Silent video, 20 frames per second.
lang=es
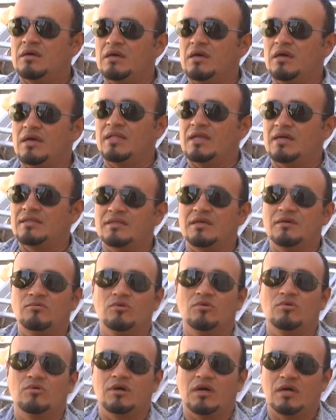en el
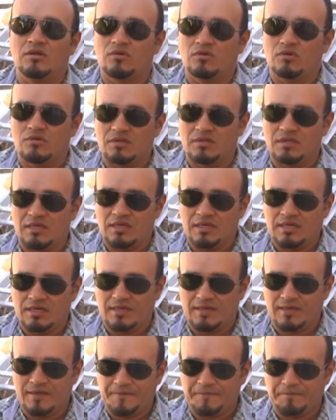antiguo local
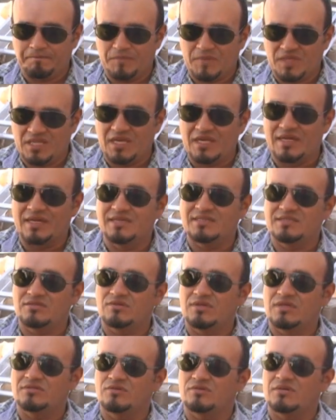del
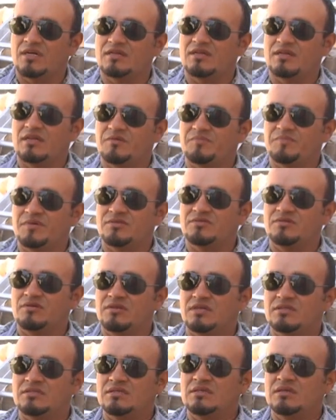Registro Nacional de las
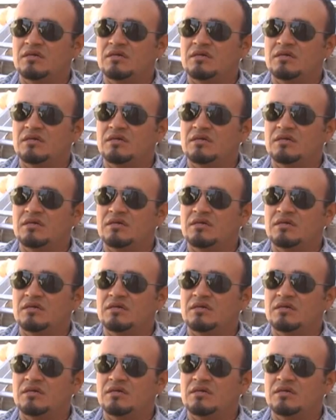Personas.